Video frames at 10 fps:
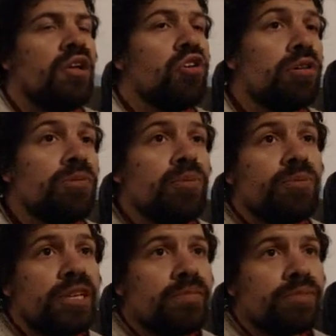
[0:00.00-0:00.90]

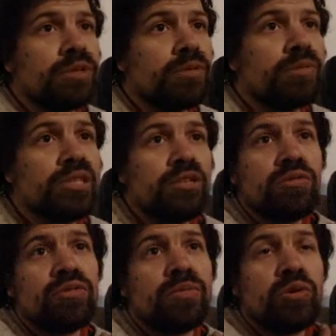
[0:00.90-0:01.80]
por, por el momento
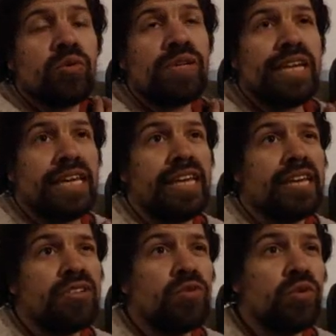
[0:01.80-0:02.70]
nos damos cuenta que
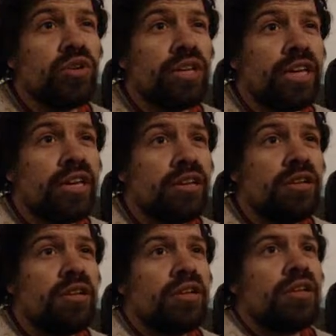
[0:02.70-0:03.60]
es un juego que,
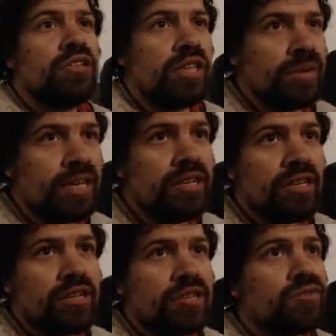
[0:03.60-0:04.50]
si bien
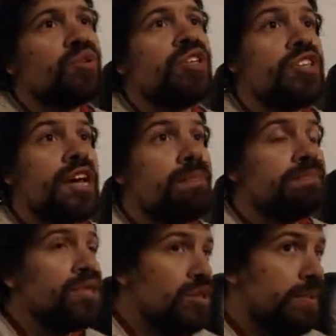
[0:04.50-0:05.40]
su estética
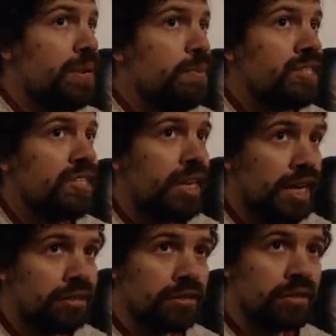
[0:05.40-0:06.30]
principal es pixelar